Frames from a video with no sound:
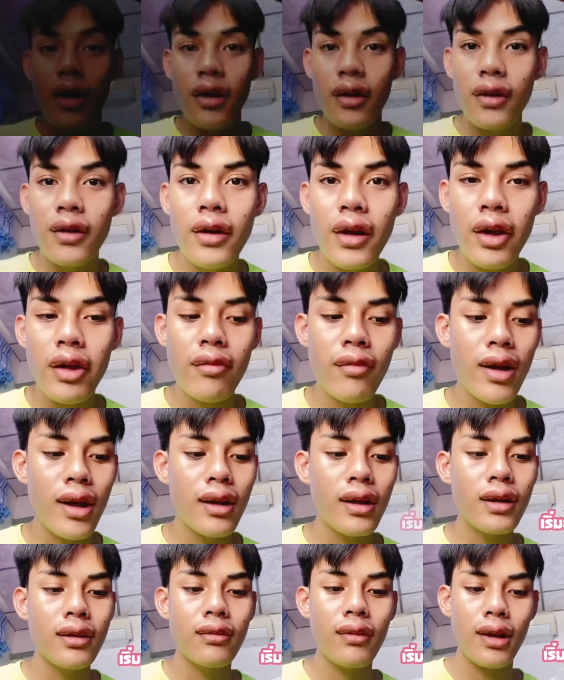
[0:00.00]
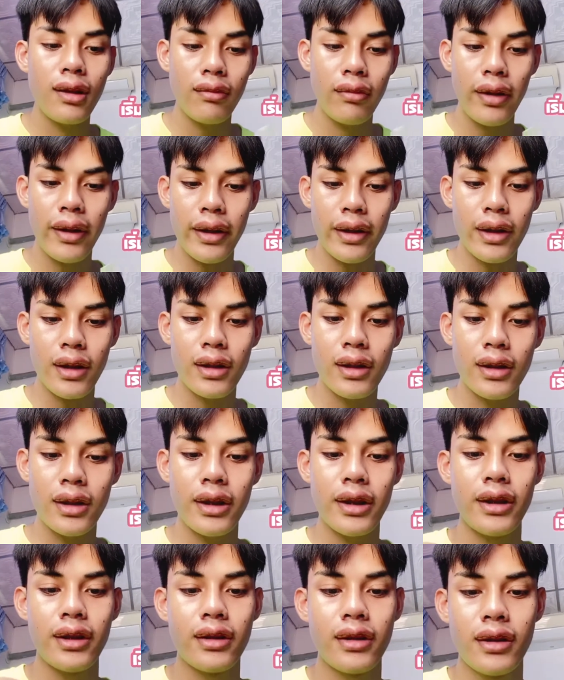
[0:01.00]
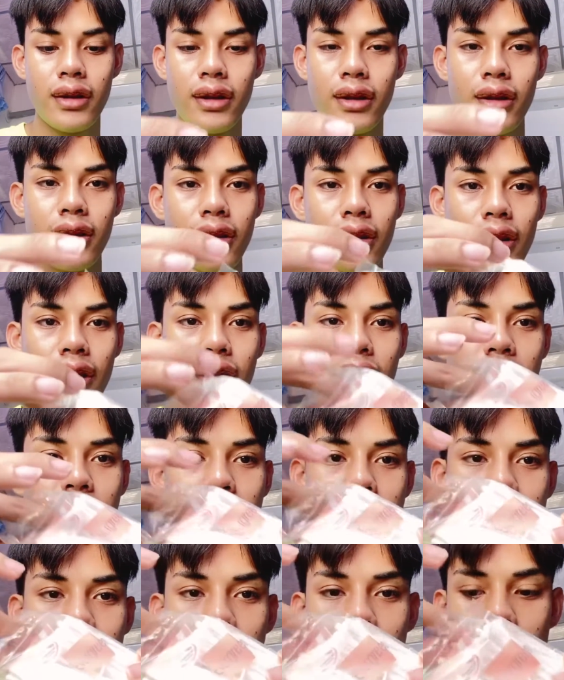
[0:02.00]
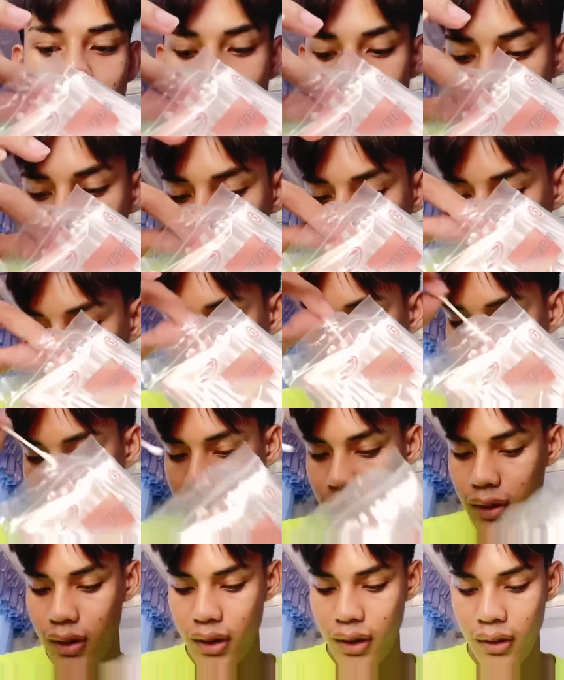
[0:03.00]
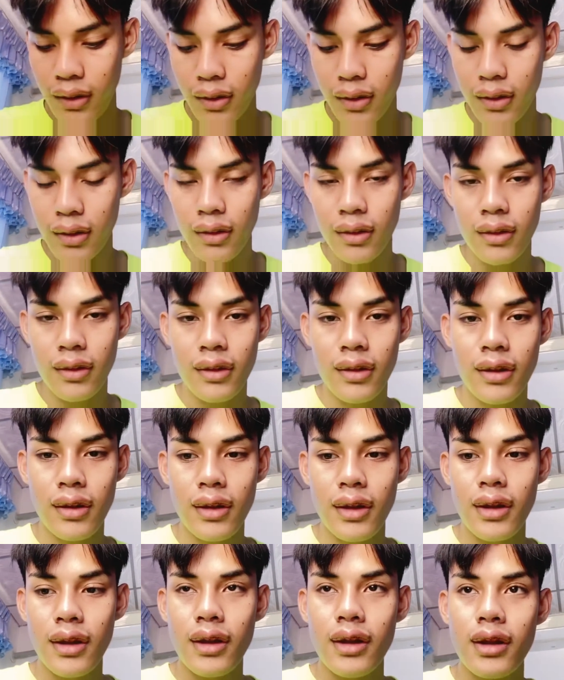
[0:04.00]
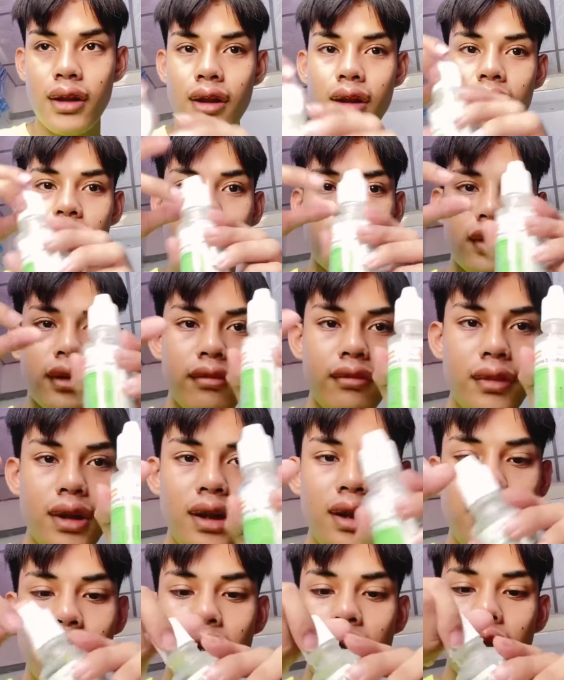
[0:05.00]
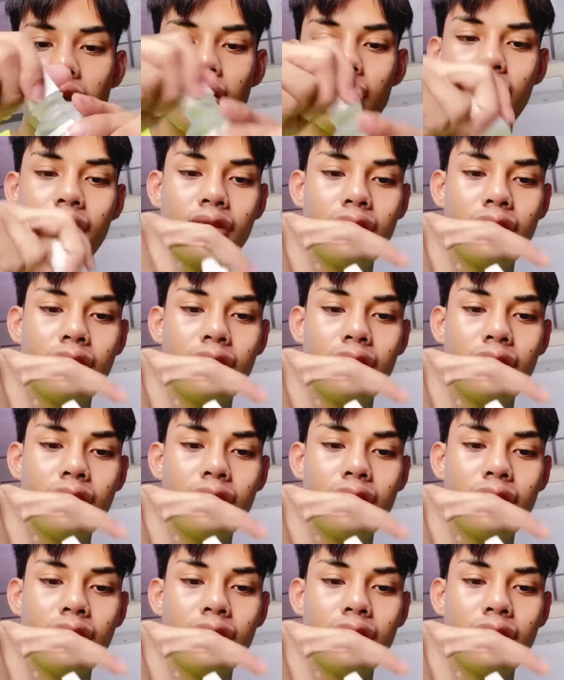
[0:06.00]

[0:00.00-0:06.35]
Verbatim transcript: โอเคมาเริ่มล้างแผลกันเลยก็จะใช้คอตตอนบัดแบบนี้กับน้ำเกลือเนาะ